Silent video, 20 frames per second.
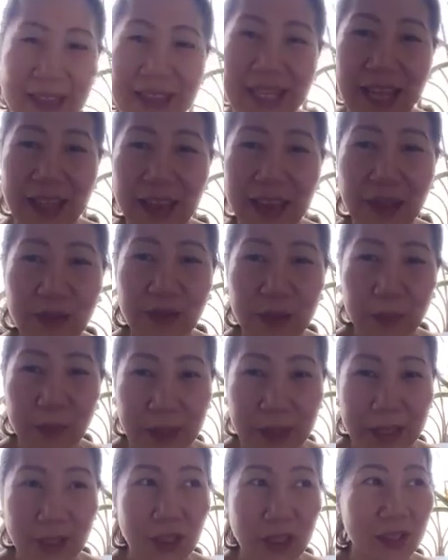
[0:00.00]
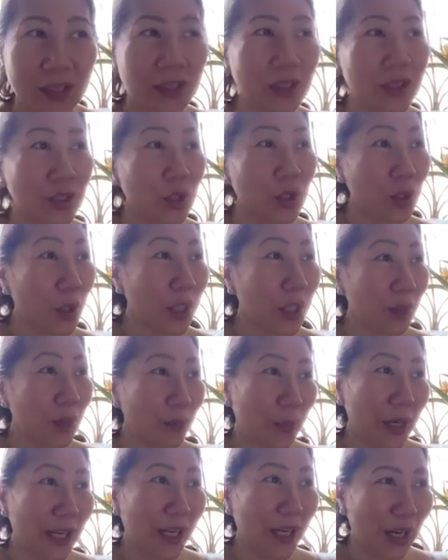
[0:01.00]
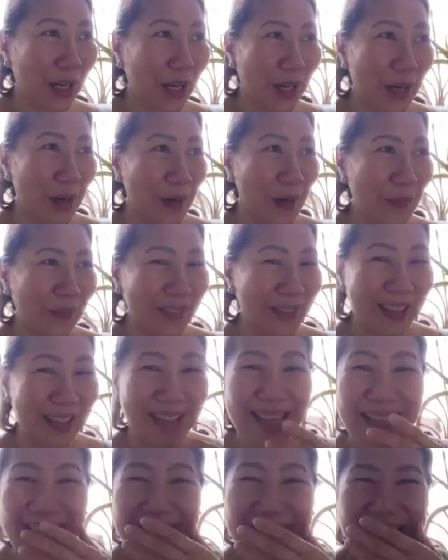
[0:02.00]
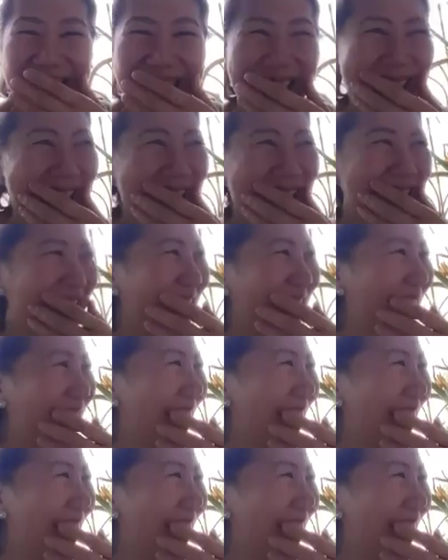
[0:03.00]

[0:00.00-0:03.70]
at the end of the page, there's a short prayer. Nakikinig eh